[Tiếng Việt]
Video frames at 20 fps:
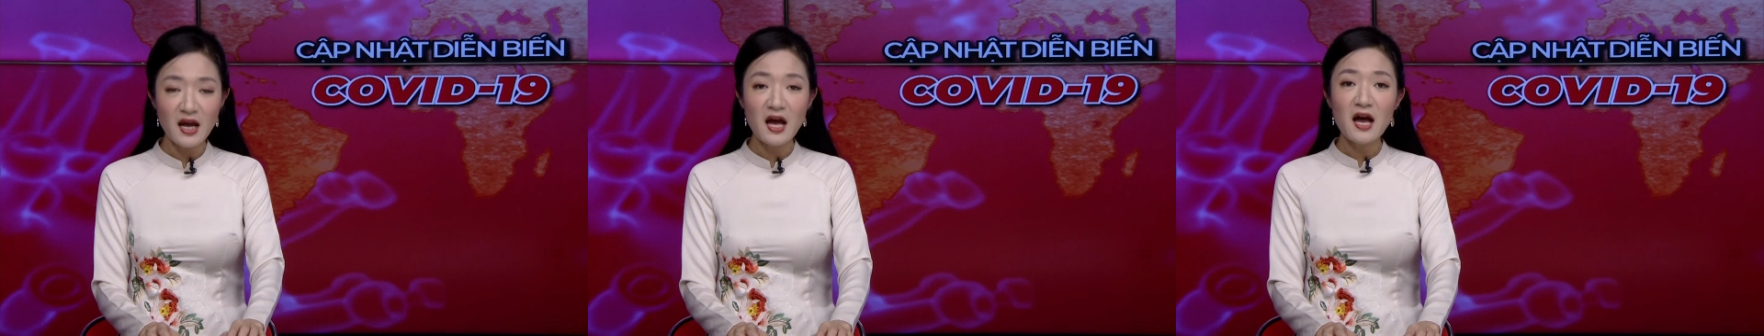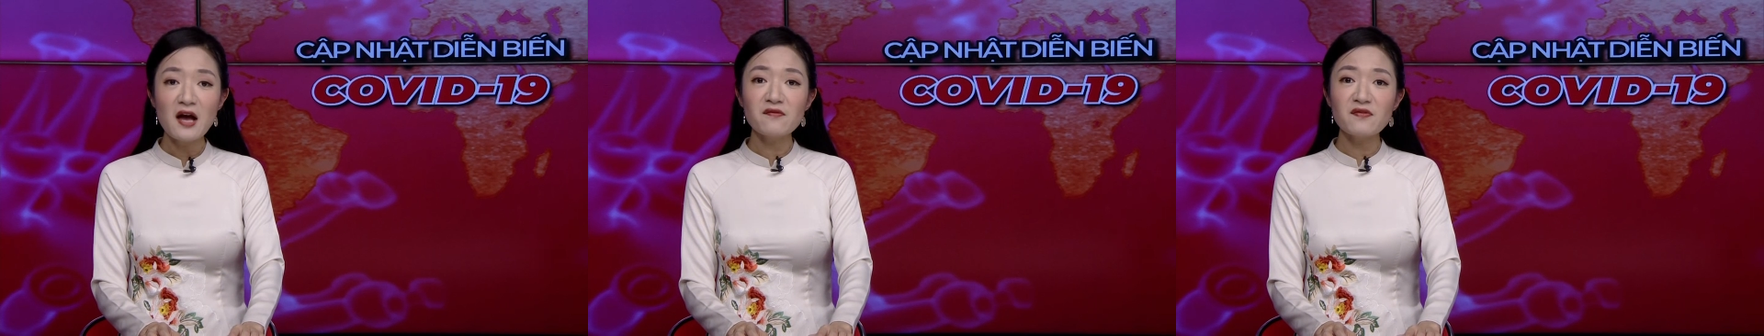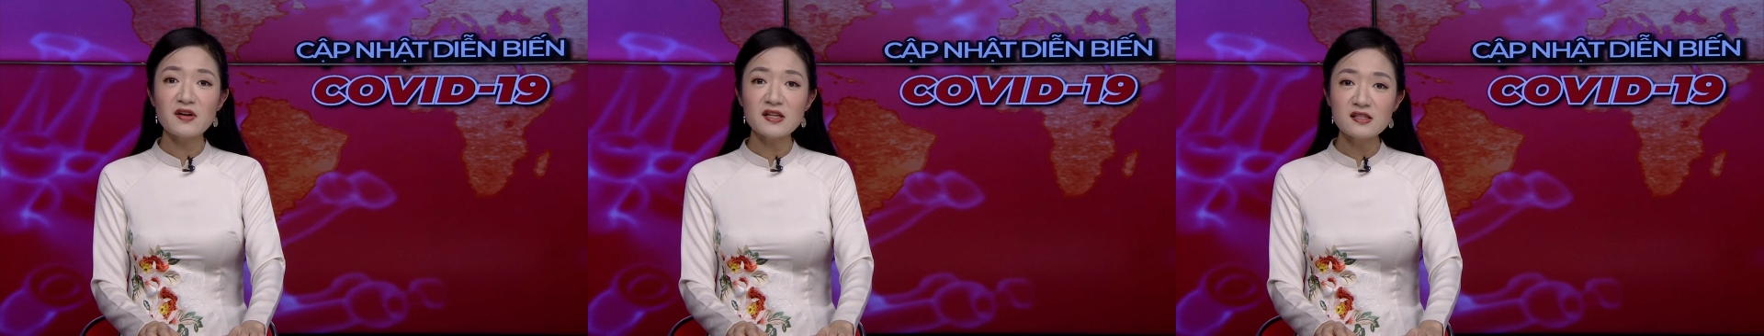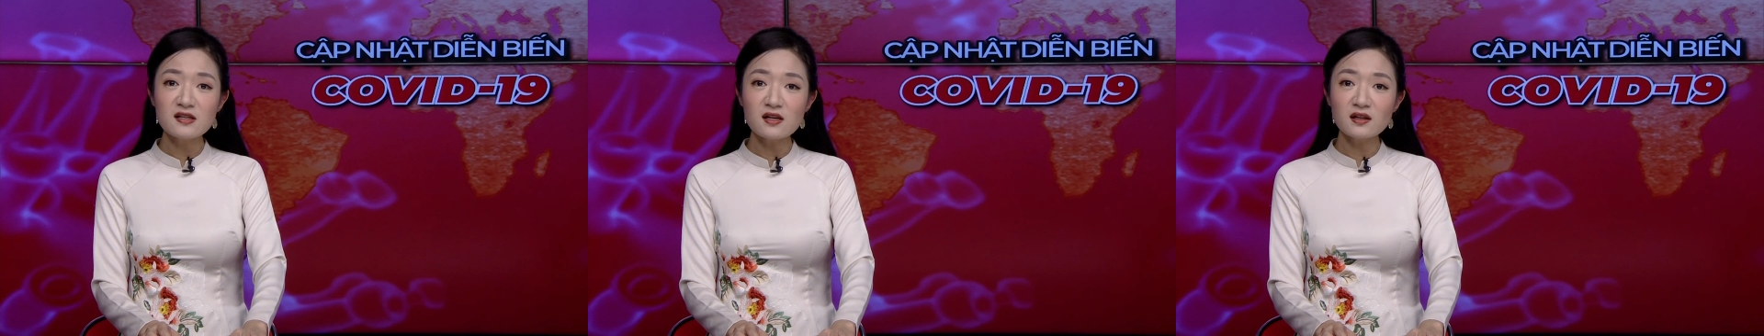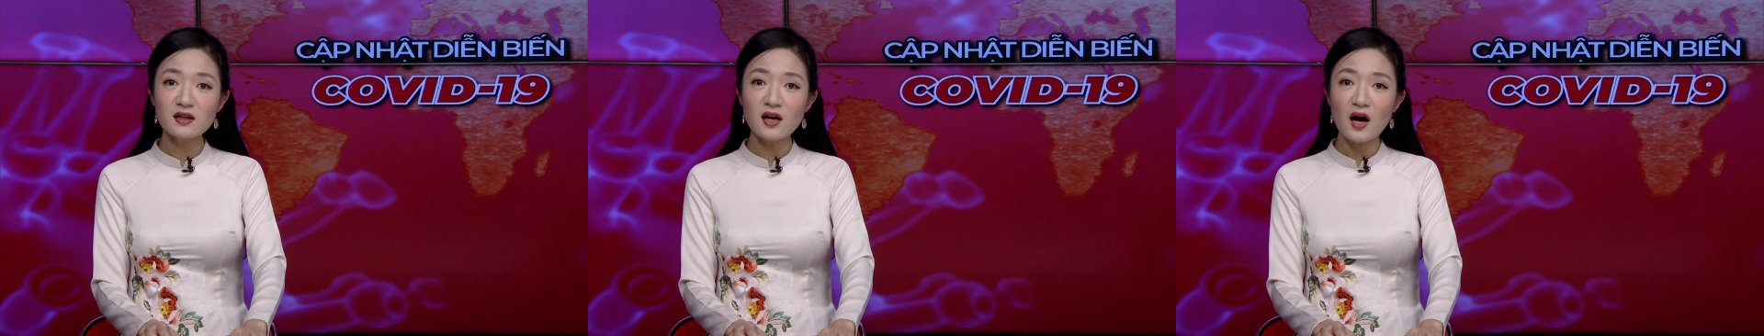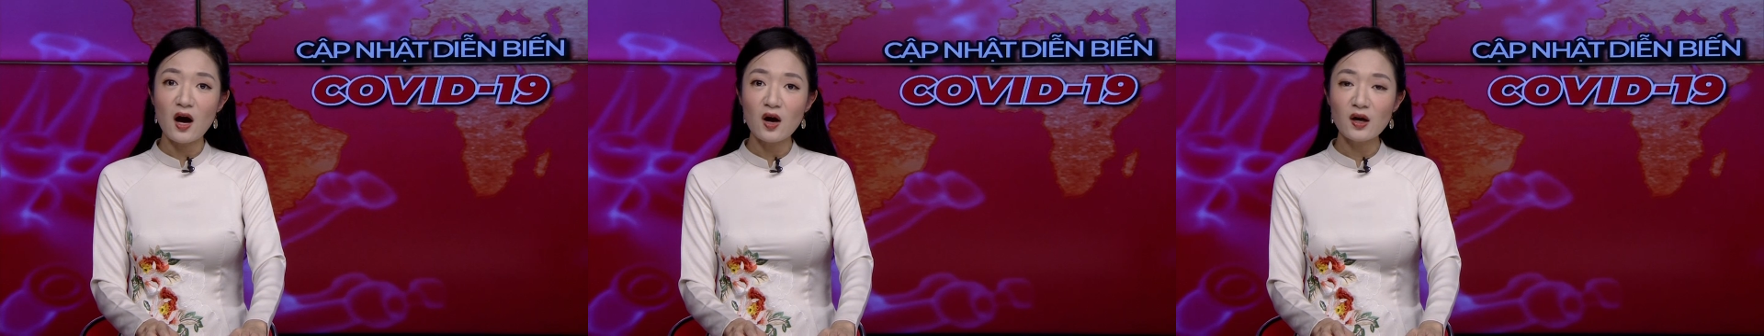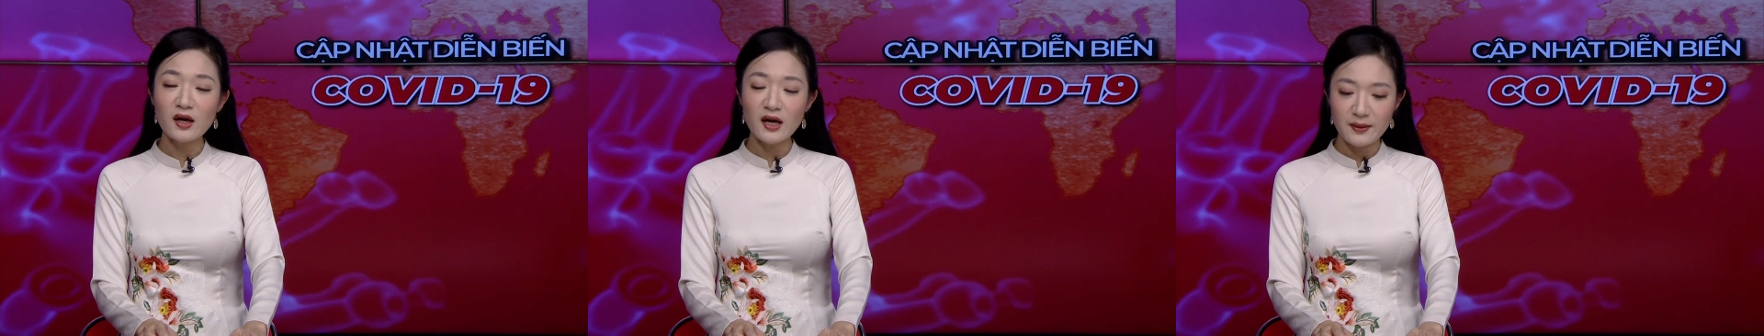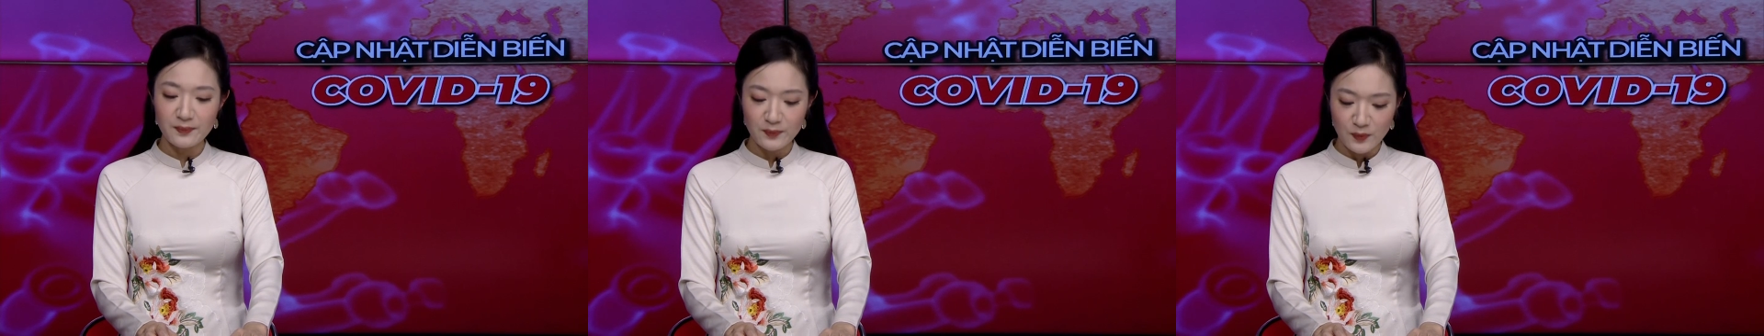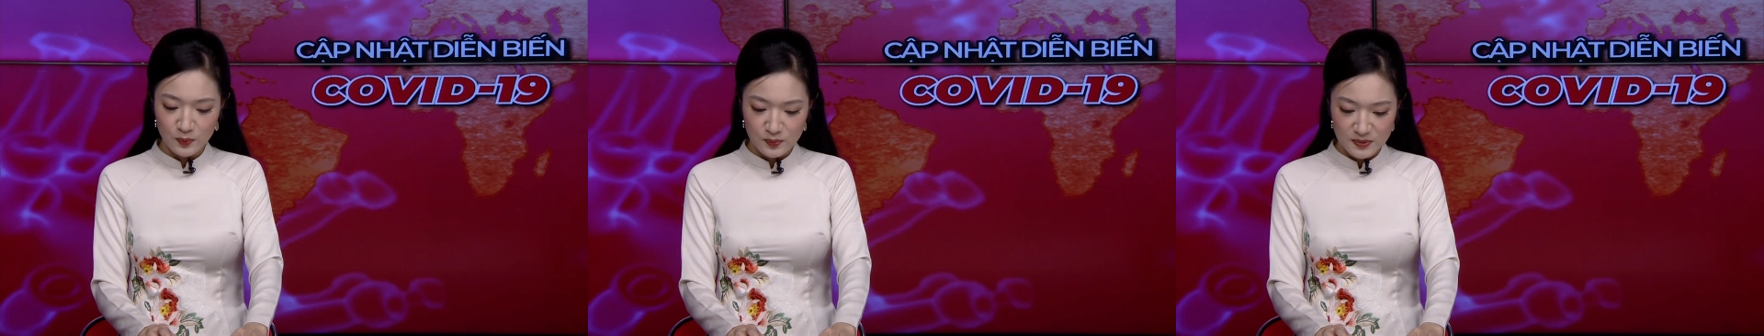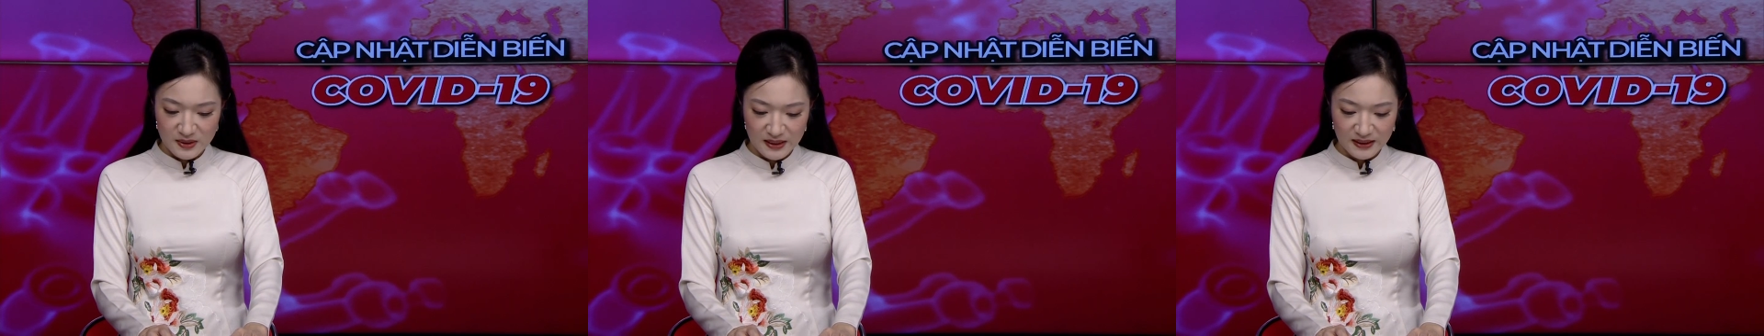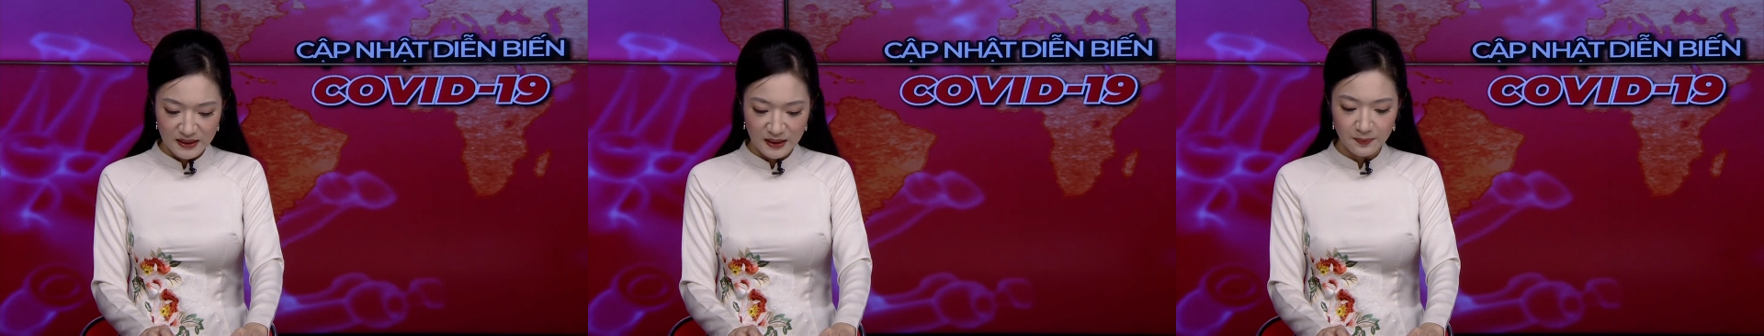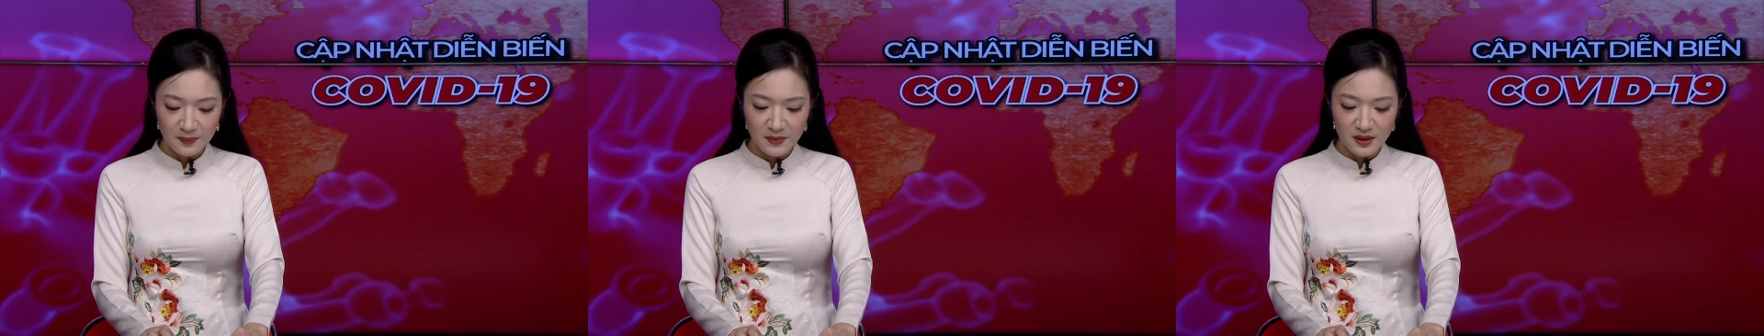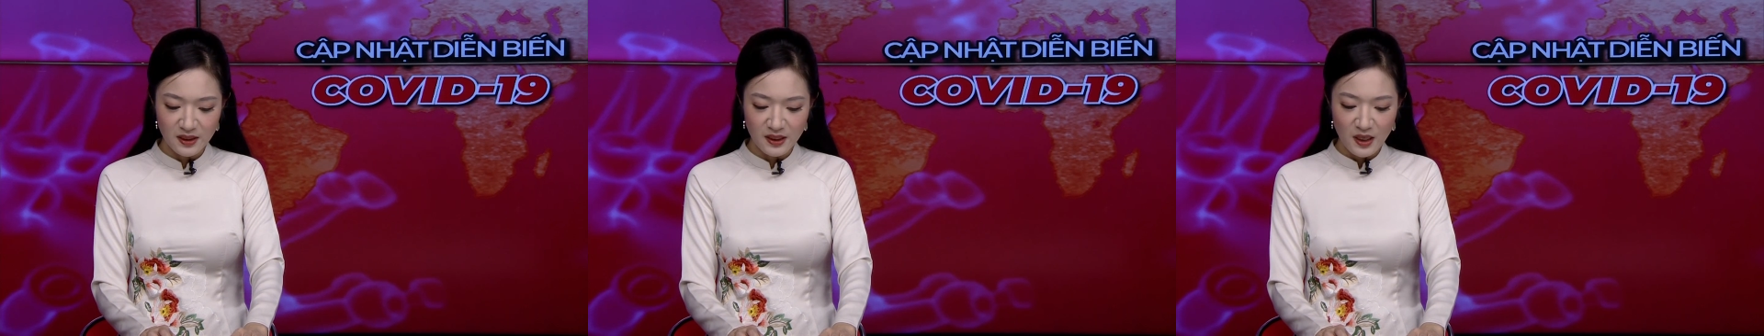và trước đó ngày chín tháng mười,